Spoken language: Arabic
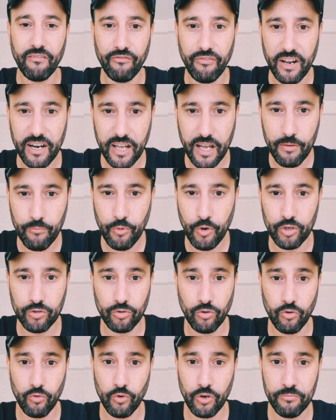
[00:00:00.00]
فرقه
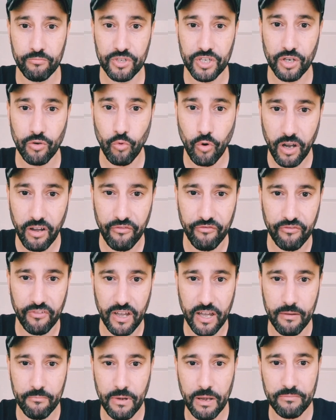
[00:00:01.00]
بوحدو ويمشي
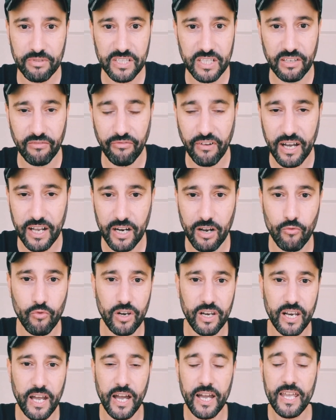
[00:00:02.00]
يوقف امام السفاره
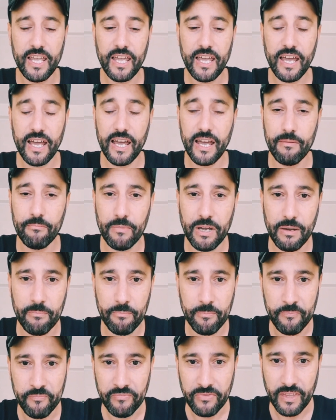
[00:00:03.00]
ولا
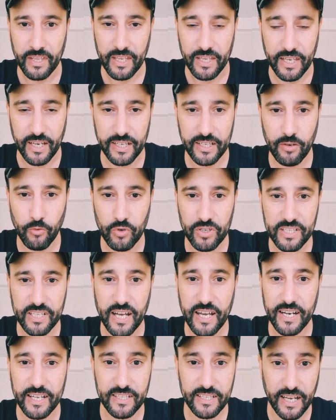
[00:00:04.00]
امام يعني
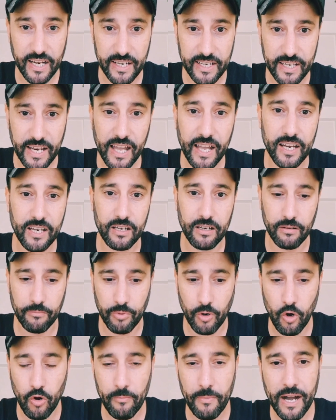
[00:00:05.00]
وزاره النقل
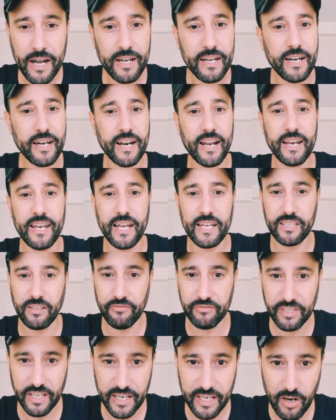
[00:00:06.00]
بروما راه
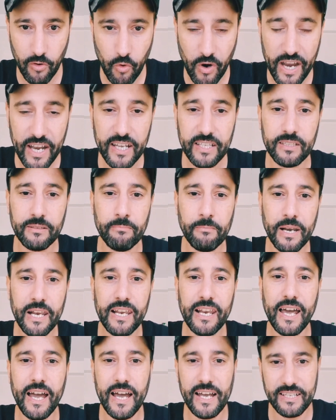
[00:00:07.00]
الهدف ديالنا واحد من
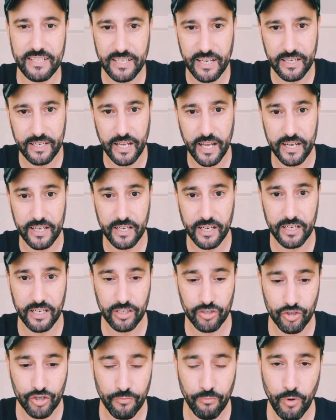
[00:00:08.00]
الاحسن اننا
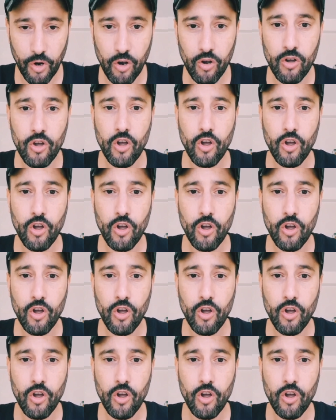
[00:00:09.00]
نجمعوا